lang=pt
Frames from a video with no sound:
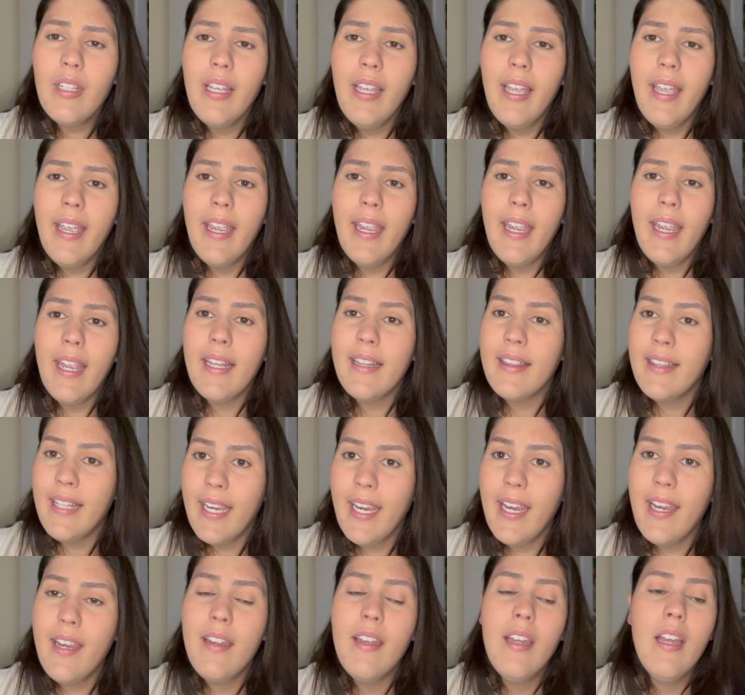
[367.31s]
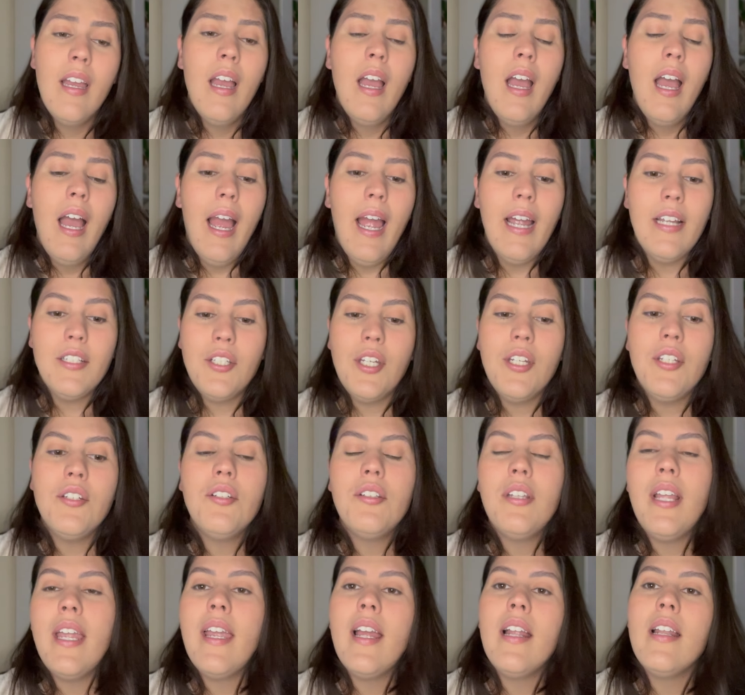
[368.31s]
é, D, a
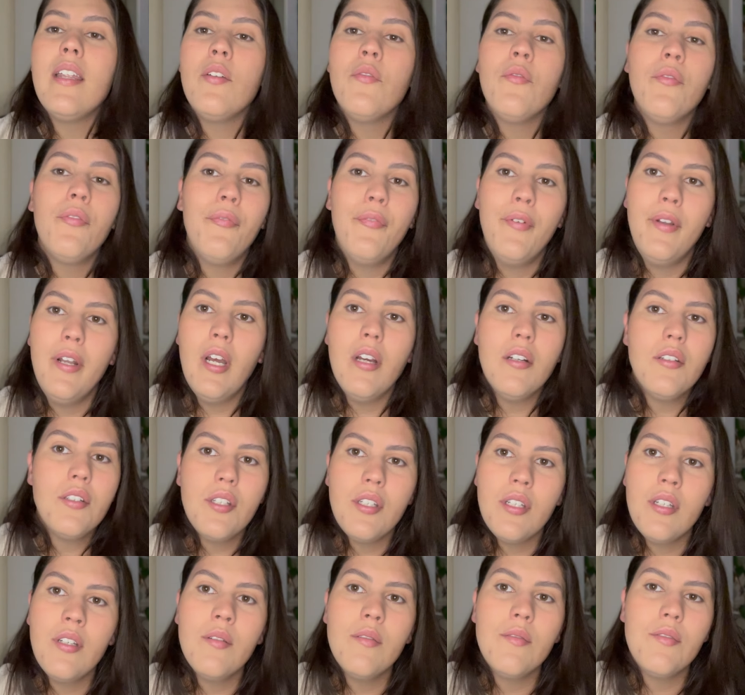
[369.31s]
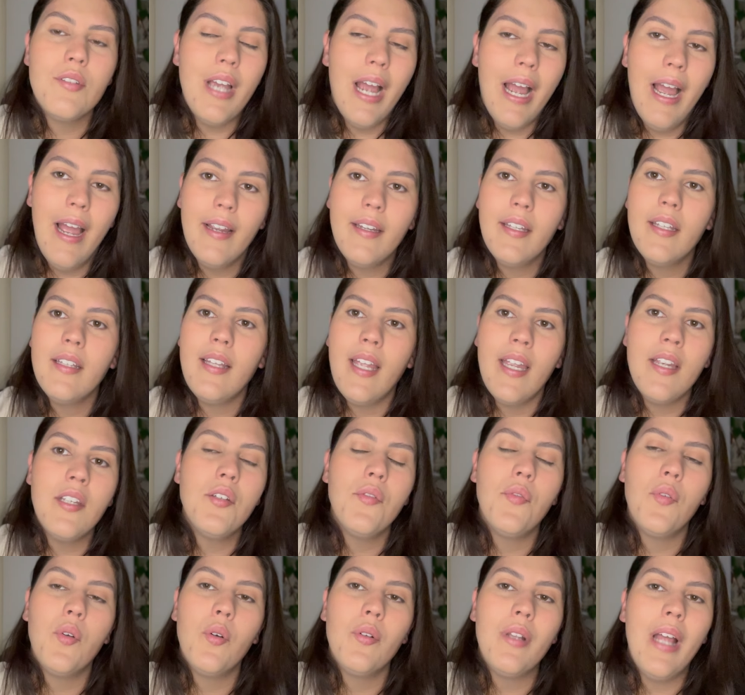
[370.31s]
gente tem ali um filhotinho já que tem
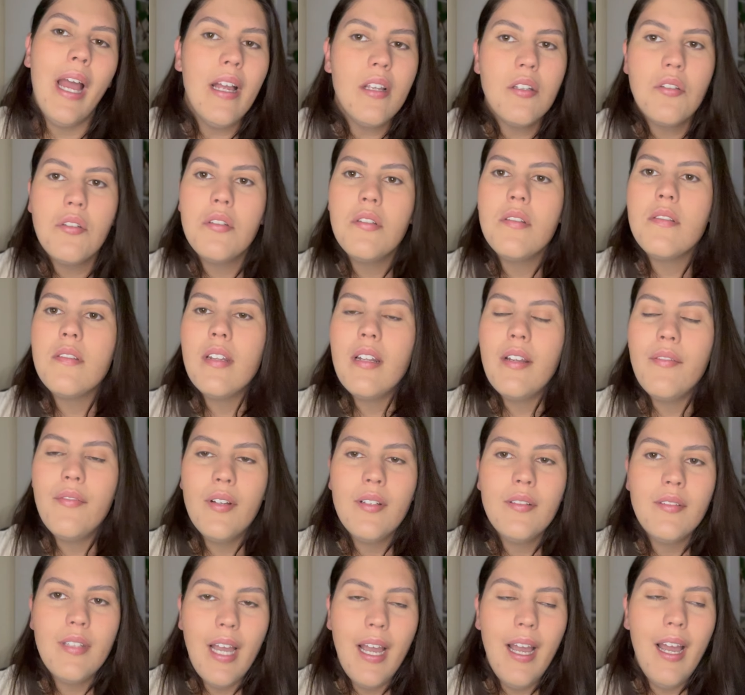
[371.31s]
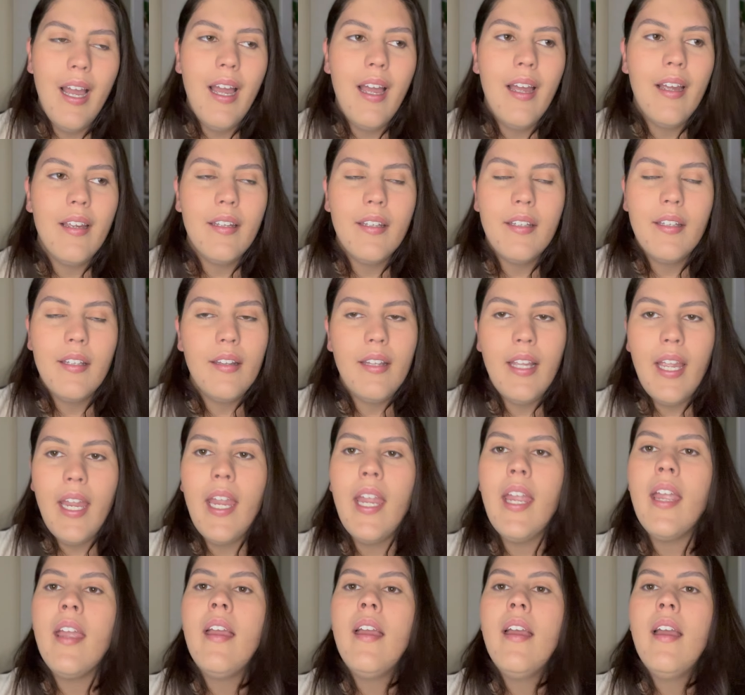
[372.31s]
dificuldade de se levantar, que
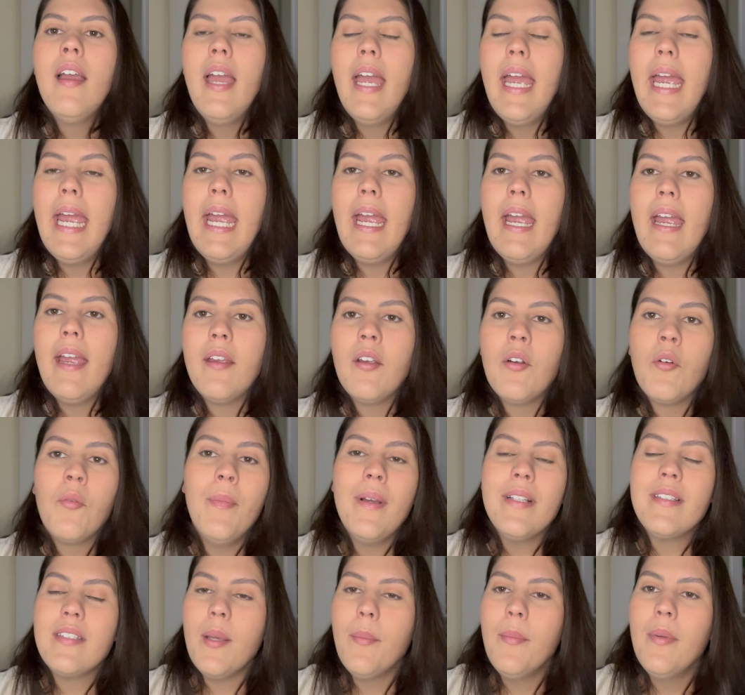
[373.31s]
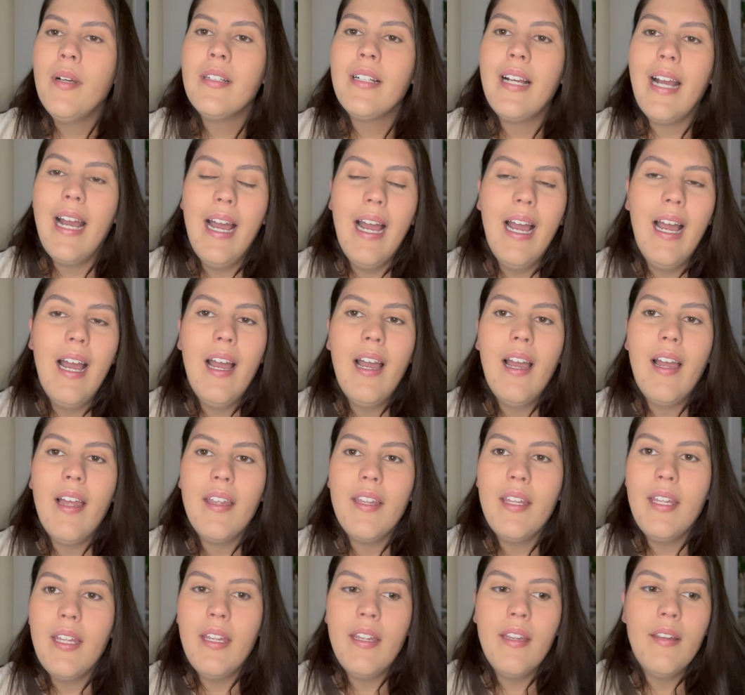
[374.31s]
tem é, começa a
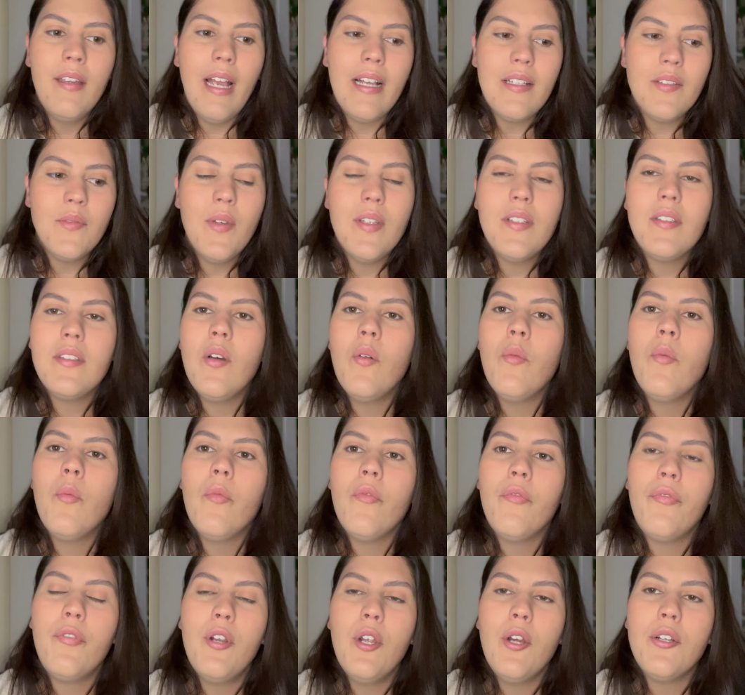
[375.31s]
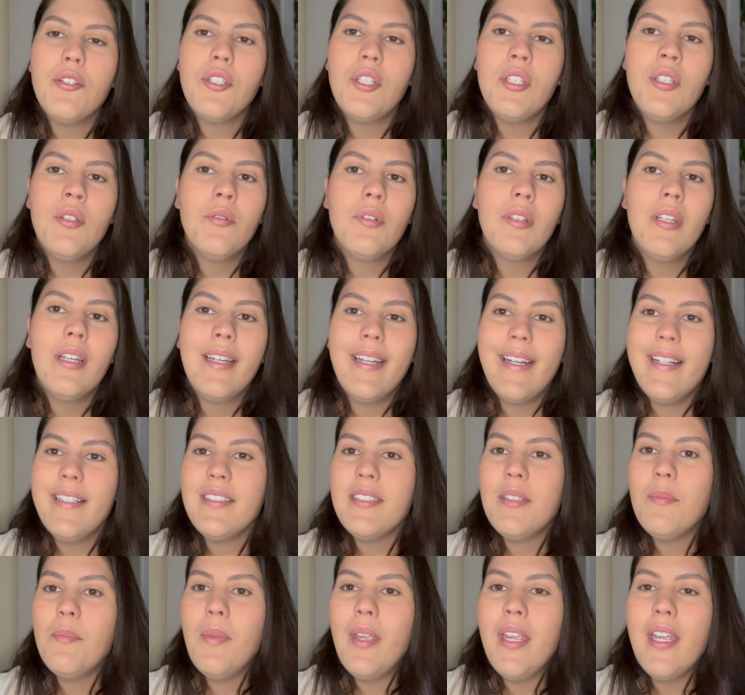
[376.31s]
mancar, e, e, às vezes é um filhotinho que
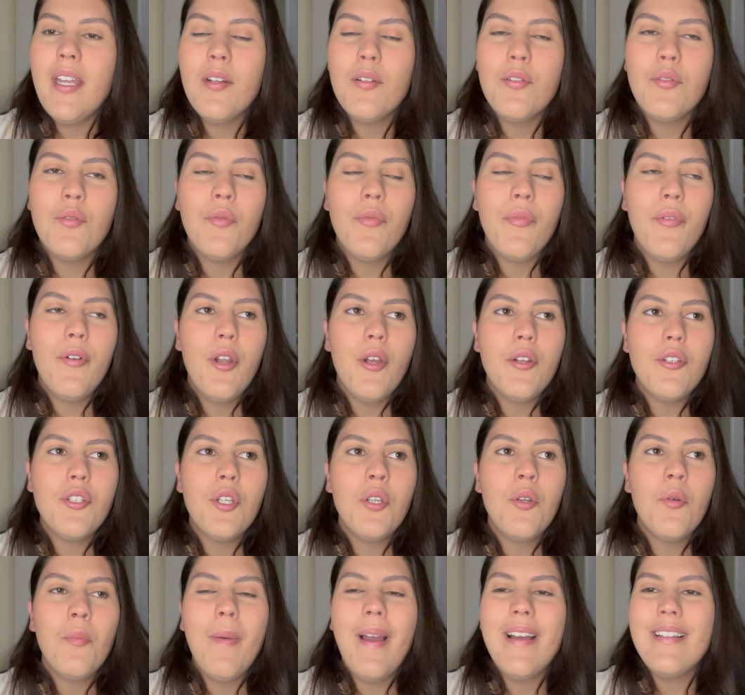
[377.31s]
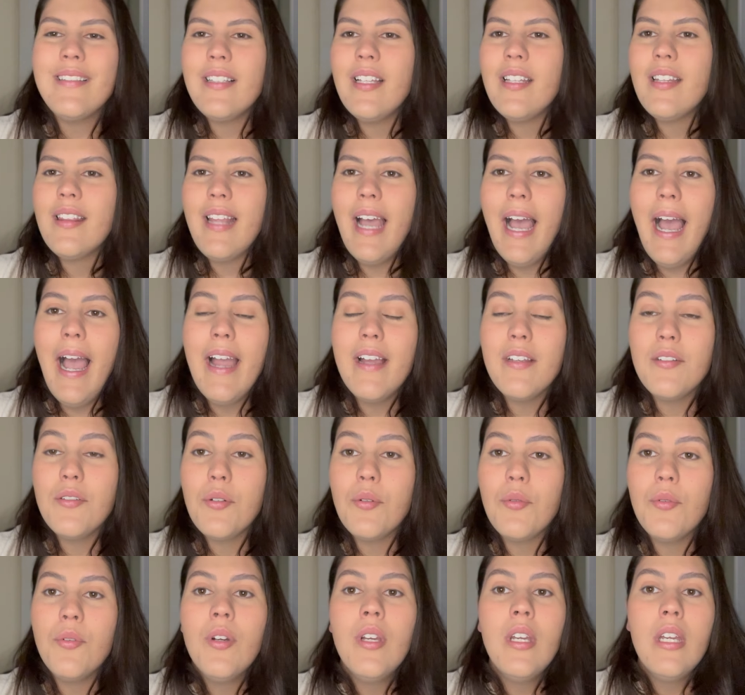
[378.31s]
cresce menos, um filhotinho mais
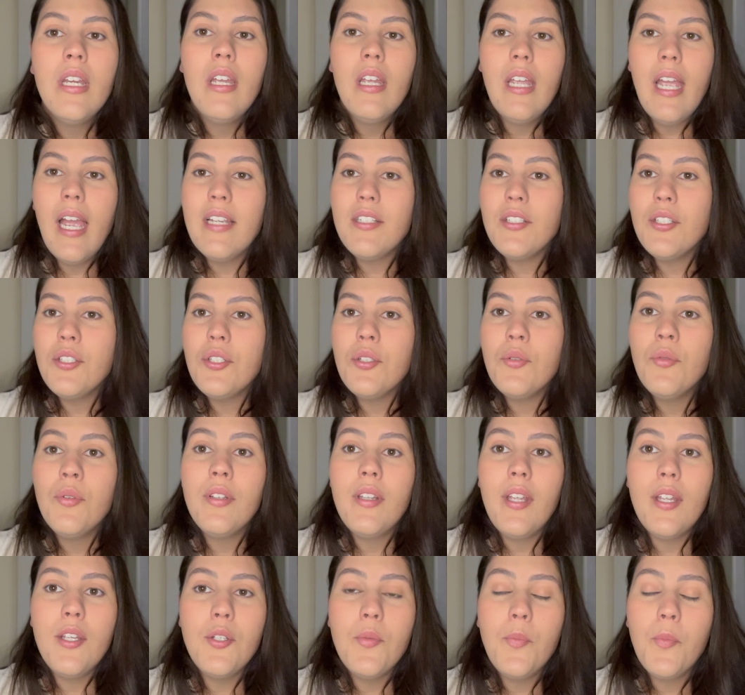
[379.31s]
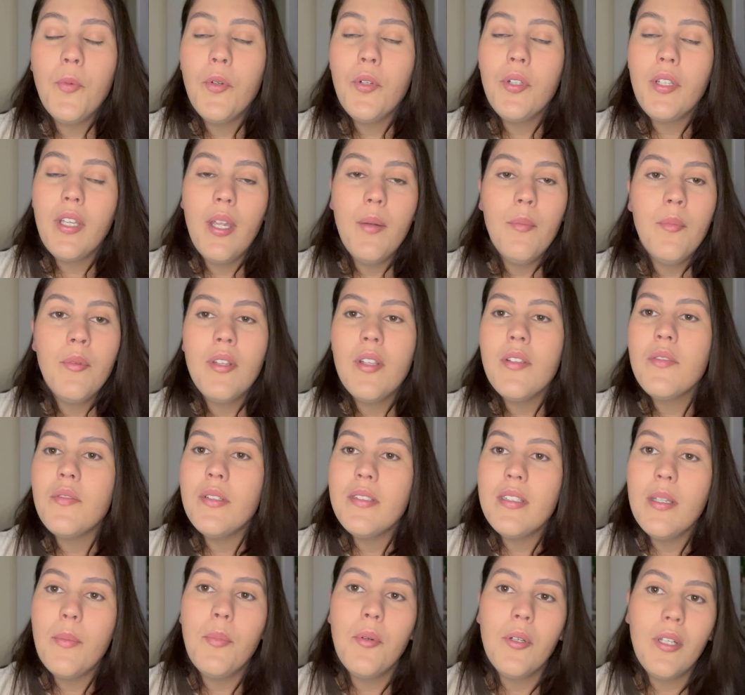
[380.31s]
letárgico, a gente não entende por que, muitas
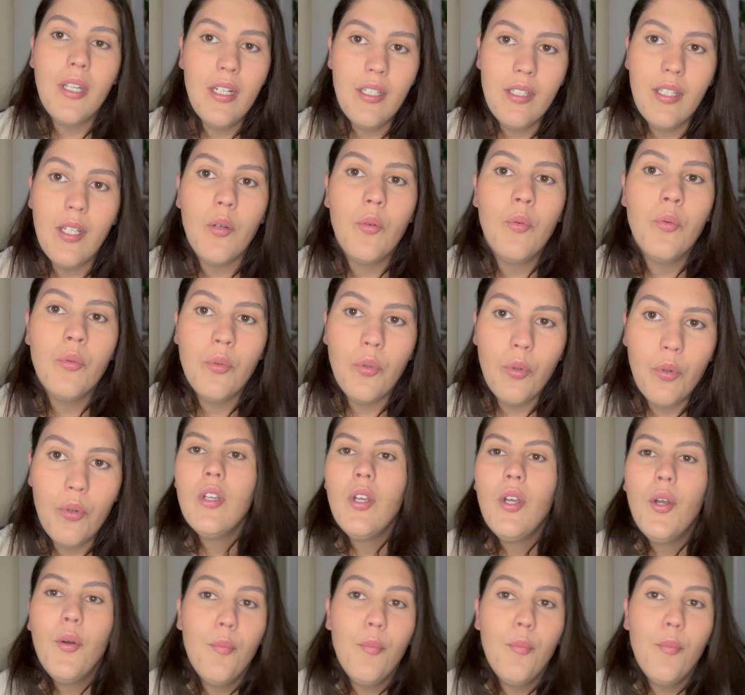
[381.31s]
vezes é porque ele está com dor.